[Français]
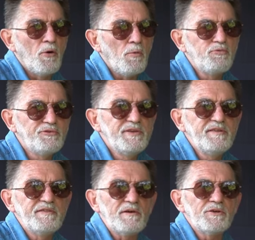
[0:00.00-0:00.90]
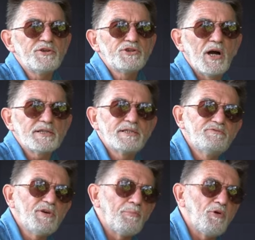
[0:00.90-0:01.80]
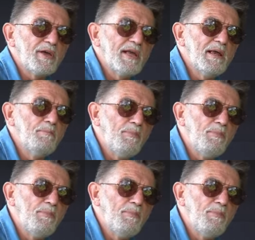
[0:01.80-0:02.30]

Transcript: Au bout de 10 ans déjà, si vous employez les